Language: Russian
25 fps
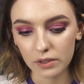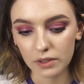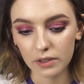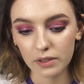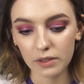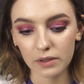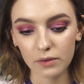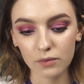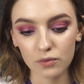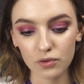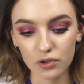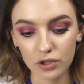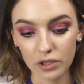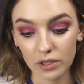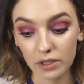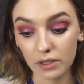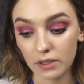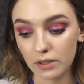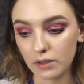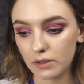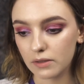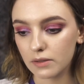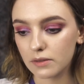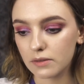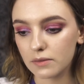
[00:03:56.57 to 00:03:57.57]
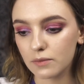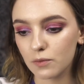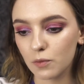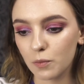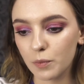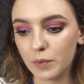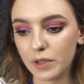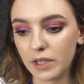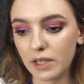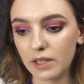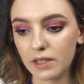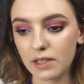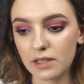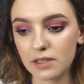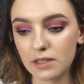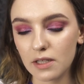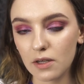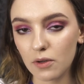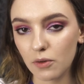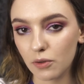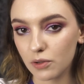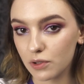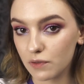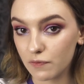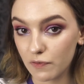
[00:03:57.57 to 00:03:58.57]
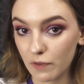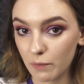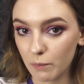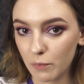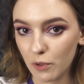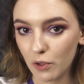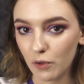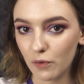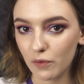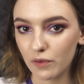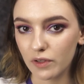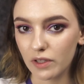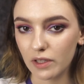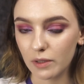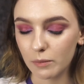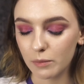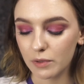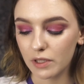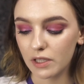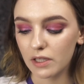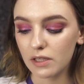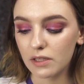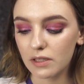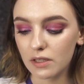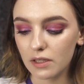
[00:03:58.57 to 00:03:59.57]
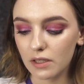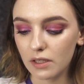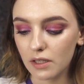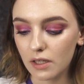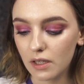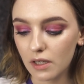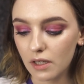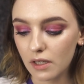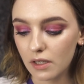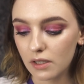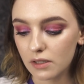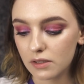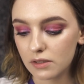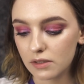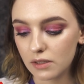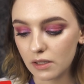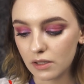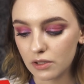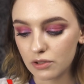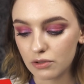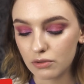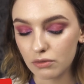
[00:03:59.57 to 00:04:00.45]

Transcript: и уже у меня есть какое-то сформированное мнение, так